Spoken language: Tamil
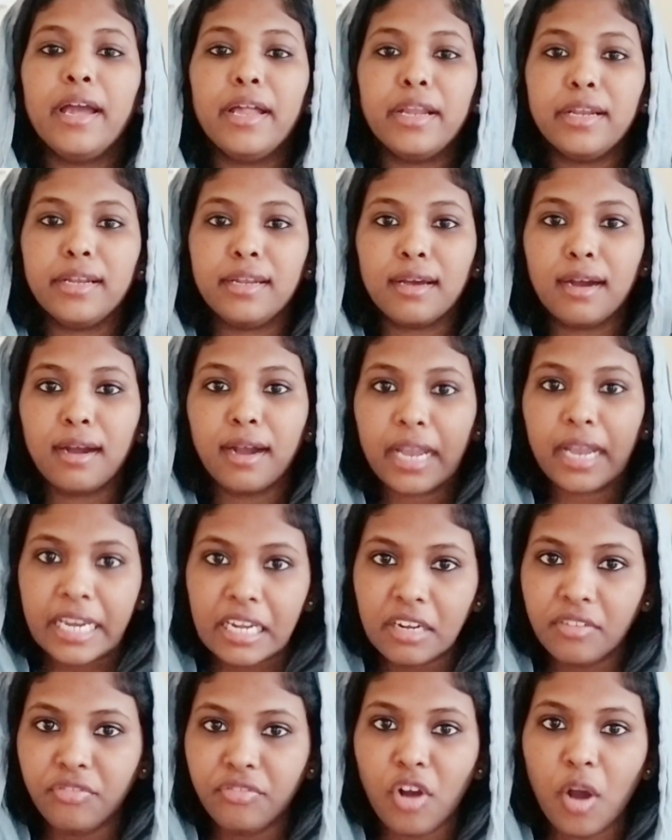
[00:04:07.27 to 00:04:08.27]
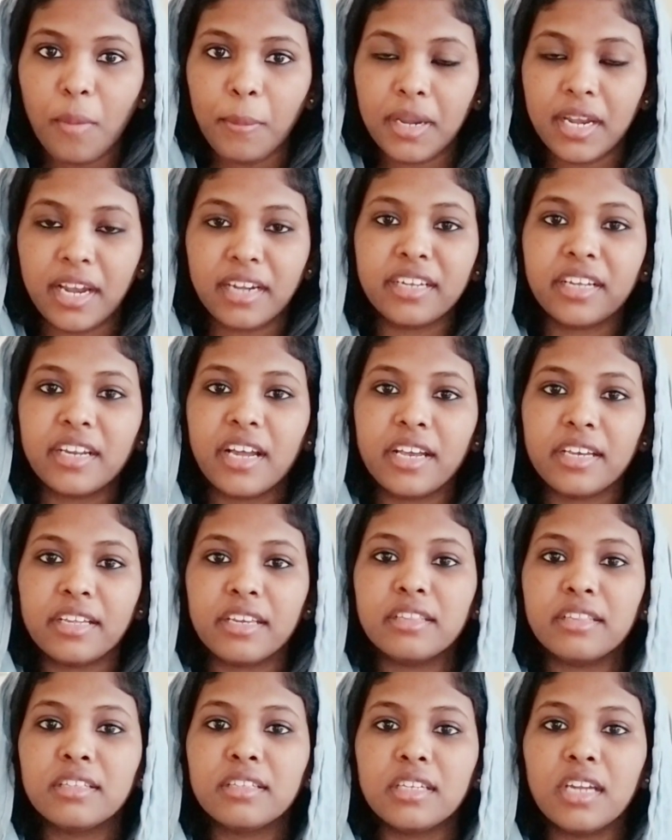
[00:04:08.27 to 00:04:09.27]
அண்ட் இன்ஃபார்மல் லெட்டராக
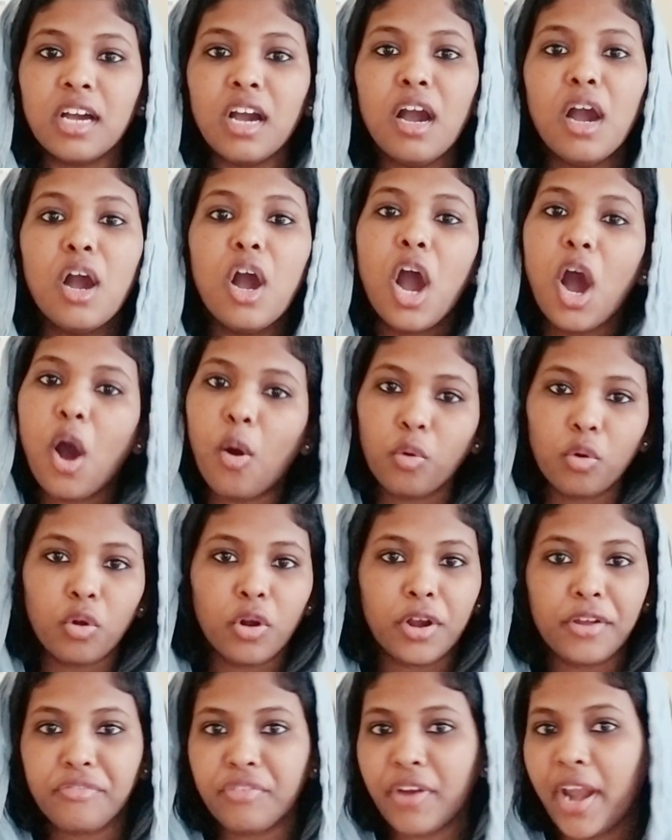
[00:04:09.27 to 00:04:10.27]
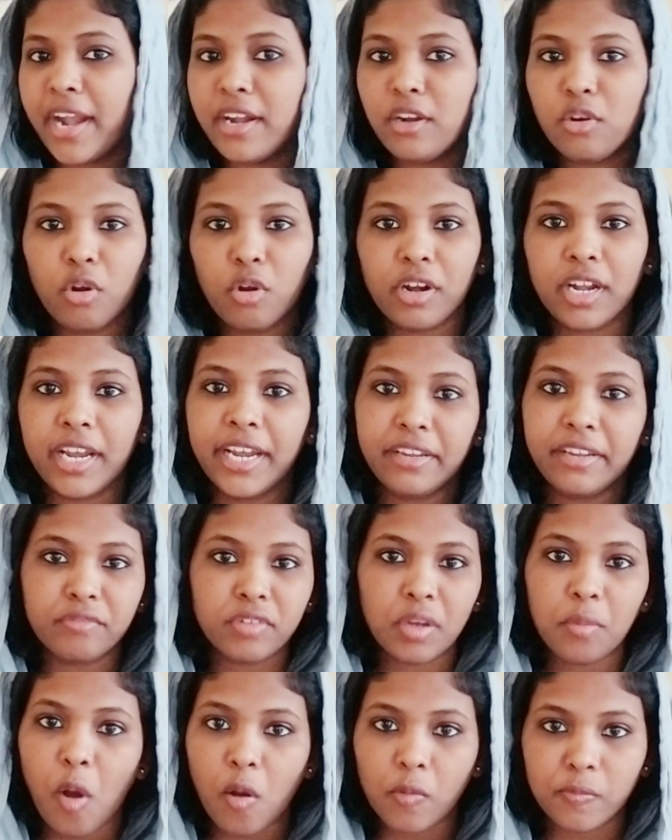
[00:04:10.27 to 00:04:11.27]
இருந்ததுன்னா அவங்களோட ஃப்ரெண்ட் ஒரு
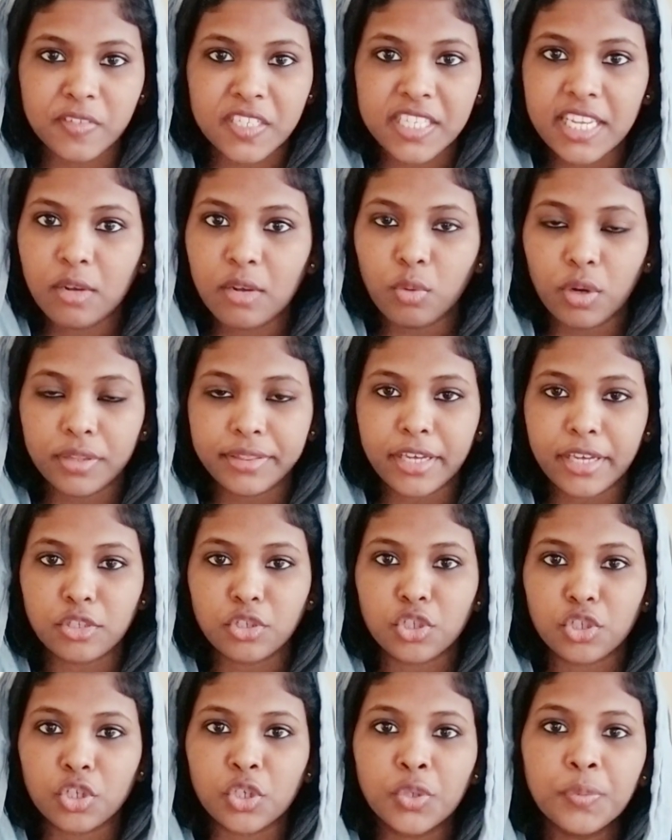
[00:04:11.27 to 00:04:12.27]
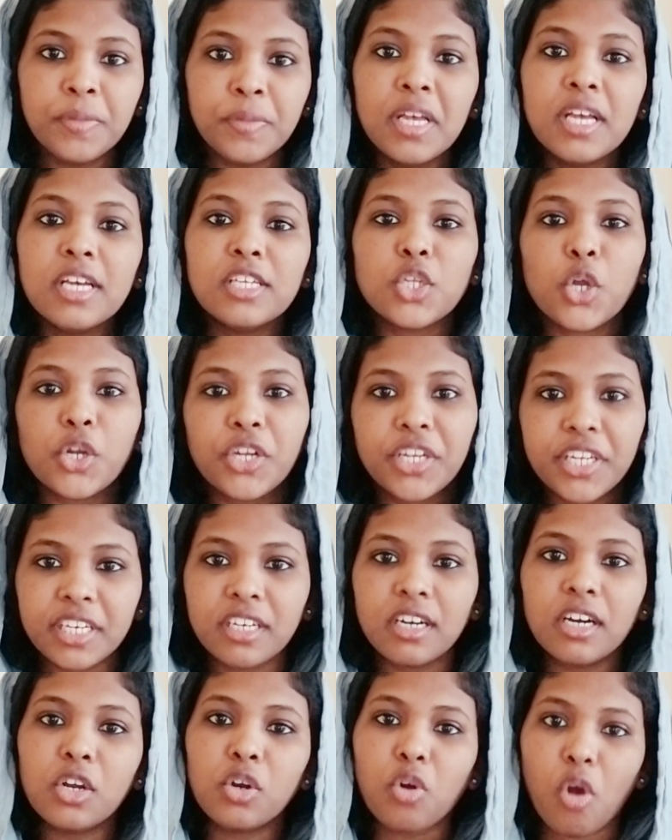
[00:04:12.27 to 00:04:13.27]
ரிலேட்டிவ் நேம் ஆப்வியஸ்லி உங்களுக்கு தெரிஞ்சிருக்கும் ஸோ
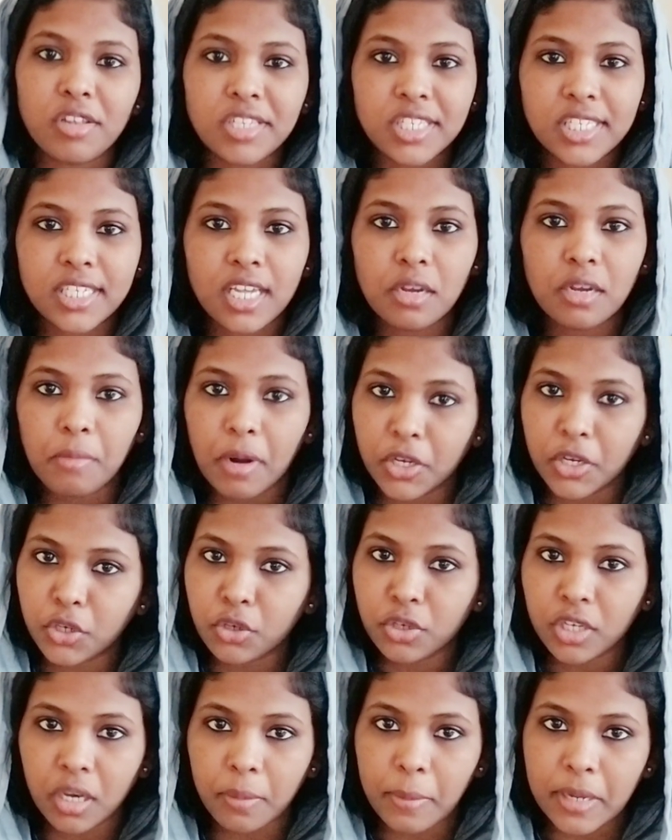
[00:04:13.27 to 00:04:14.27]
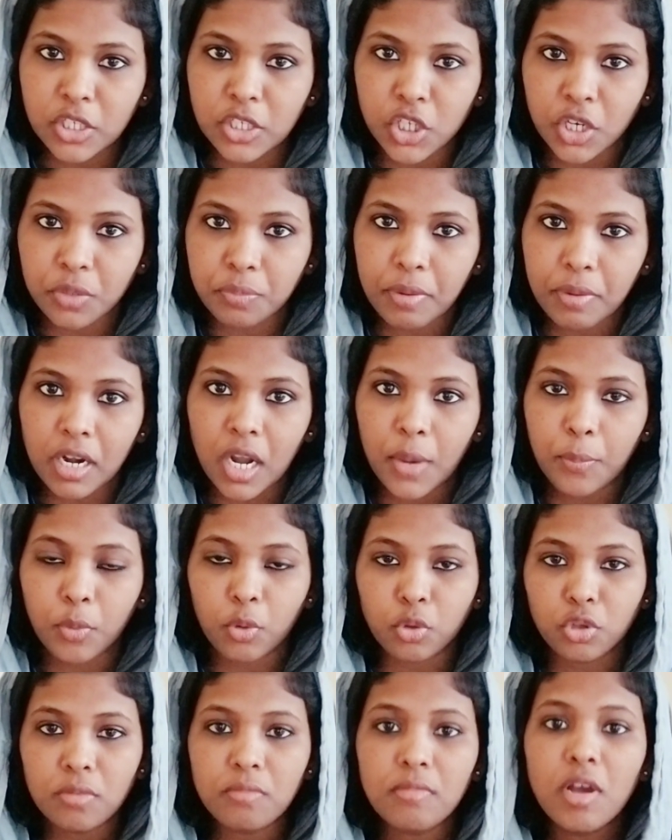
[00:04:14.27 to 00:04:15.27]
டியர் ரான்சன் மட்டும் நீங்கள் மென்ஷன் பண்ணால்
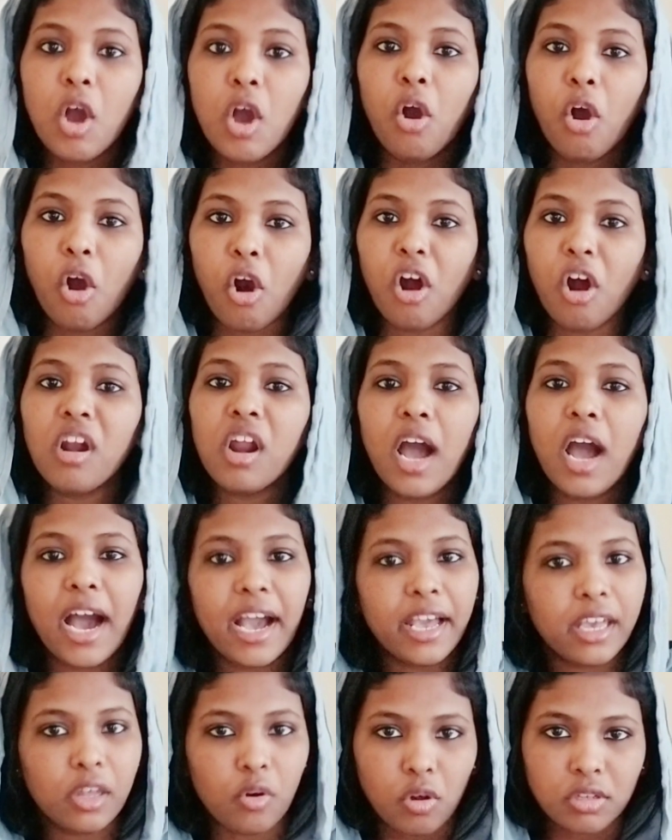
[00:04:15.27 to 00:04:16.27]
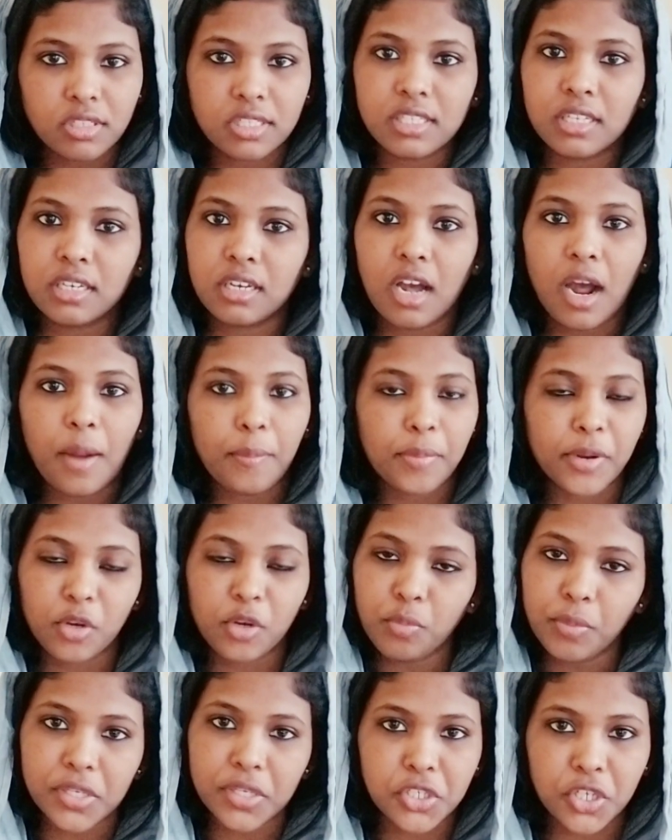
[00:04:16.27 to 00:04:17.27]
போதும் ஆர் ஹாய் ரான்சன்
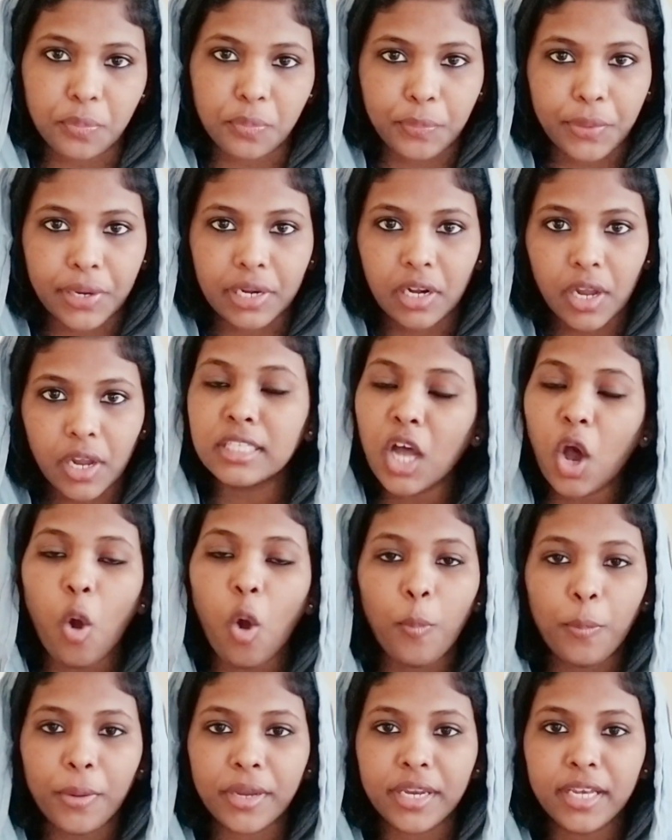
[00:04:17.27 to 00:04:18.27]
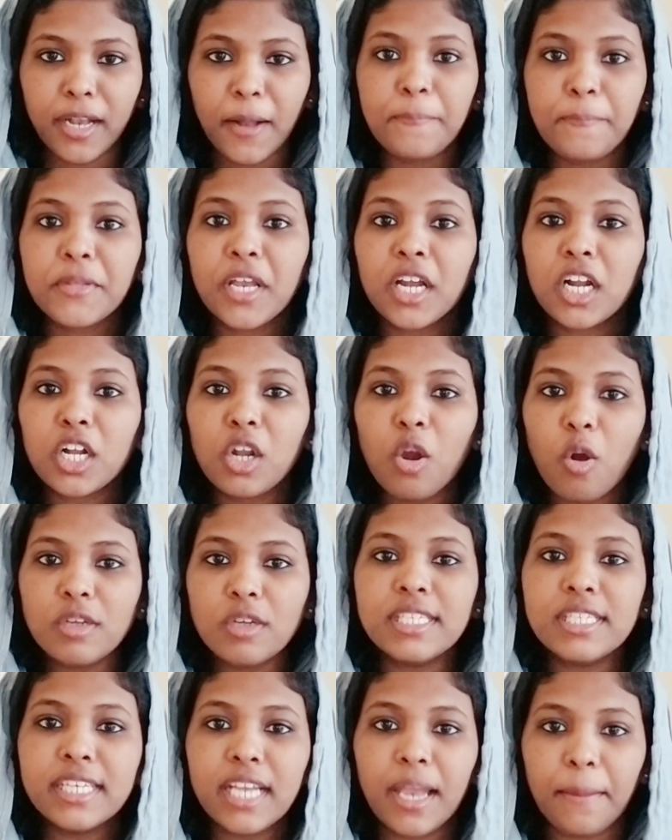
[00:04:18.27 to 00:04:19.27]
அப்படின்னு மென்ஷன் பண்ணலாம் ஓப்பனிங்
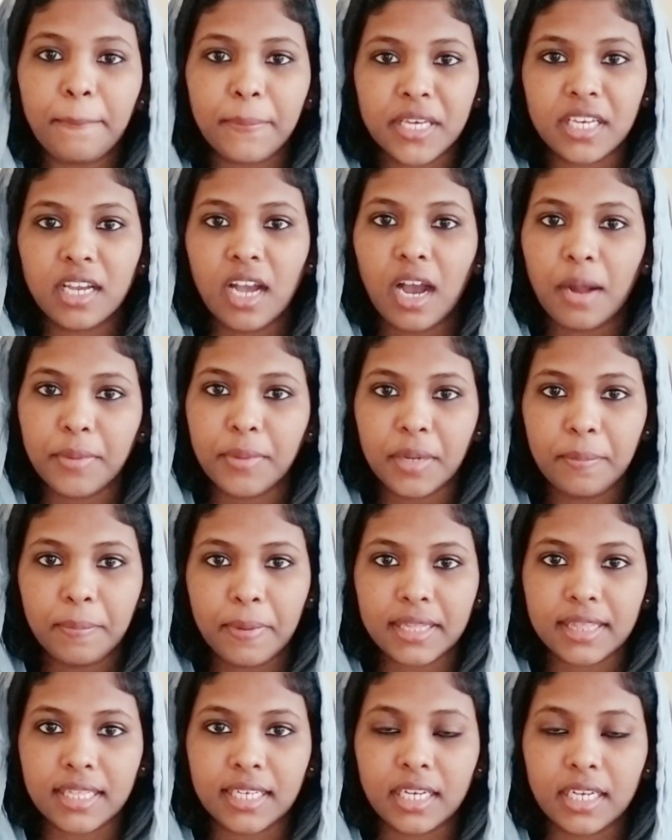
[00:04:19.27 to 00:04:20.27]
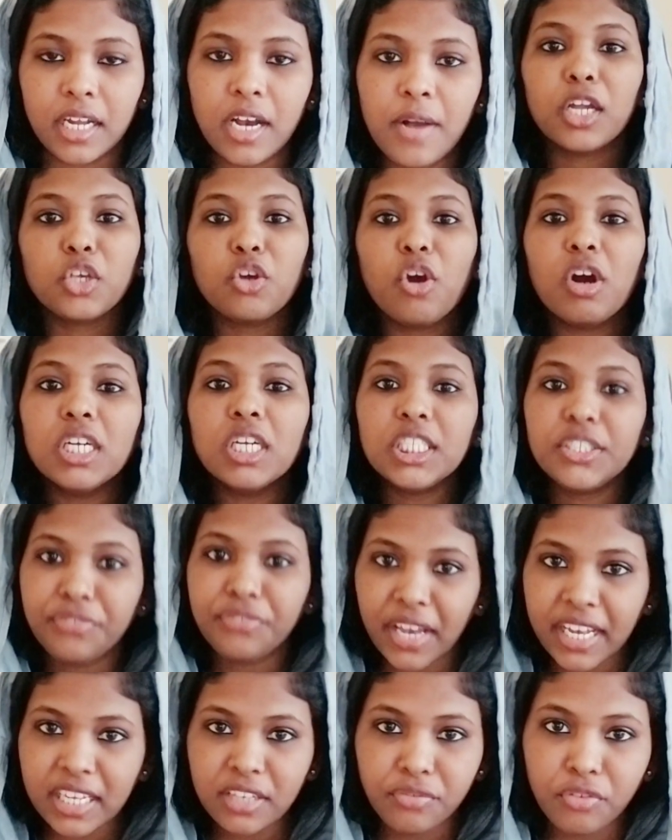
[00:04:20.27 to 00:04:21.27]
க்ளோசிங் எப்படி அப்படின்னு பார்த்தீங்கன்னா யோர்ஸ்
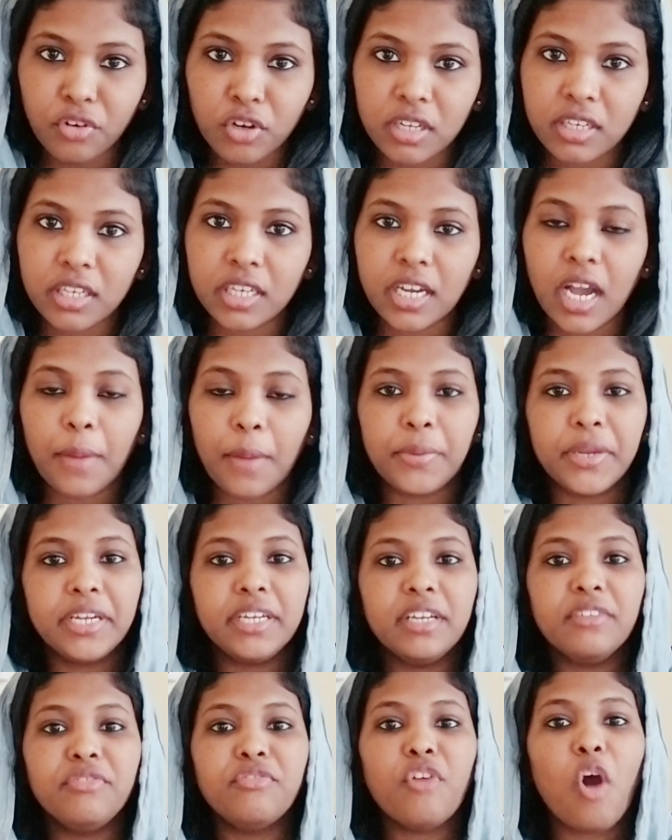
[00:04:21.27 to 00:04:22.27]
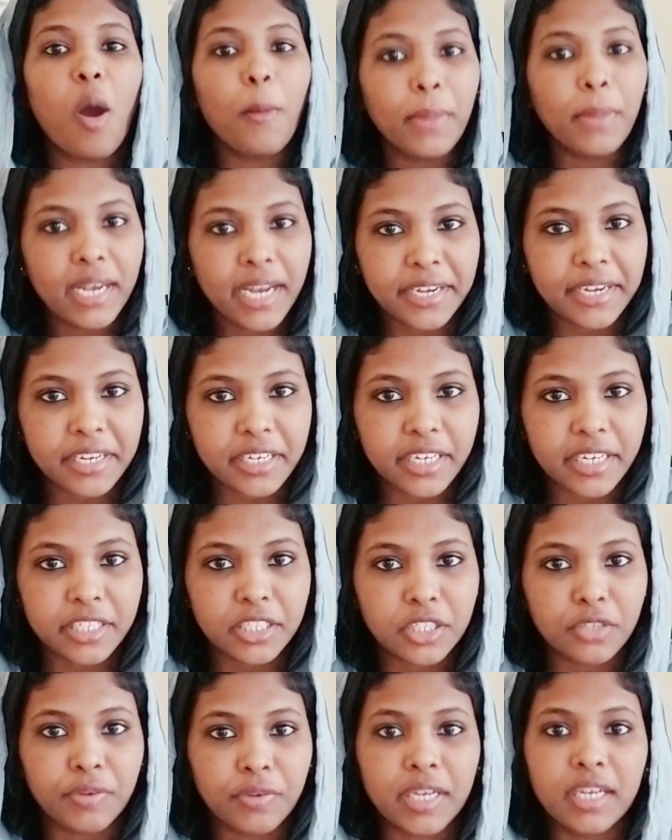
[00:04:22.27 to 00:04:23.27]
ஃபெய்த்ஃபுல்லி அப்படின்ட்டு ஃபார்மல்
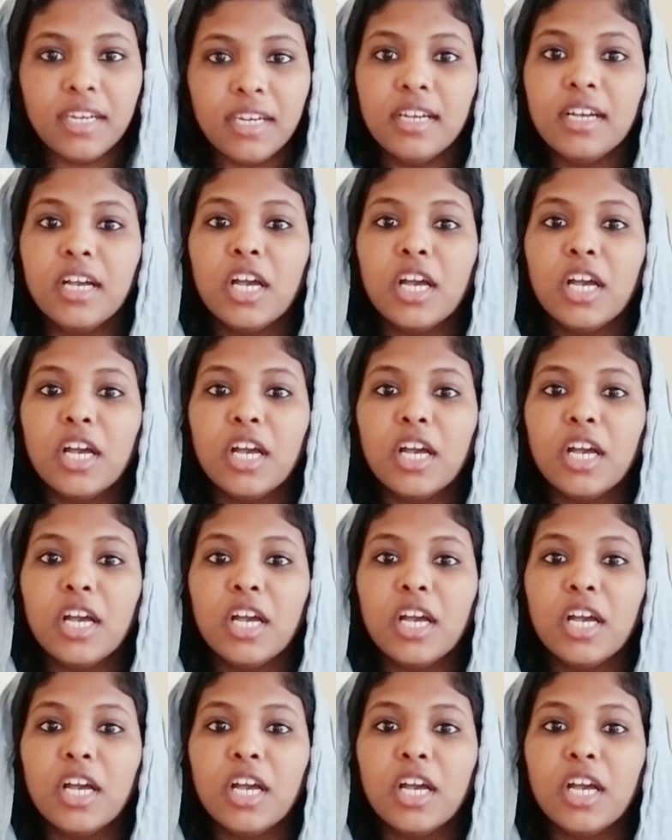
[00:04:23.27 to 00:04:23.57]
லெட்டருக்கு எழுதுவீங்க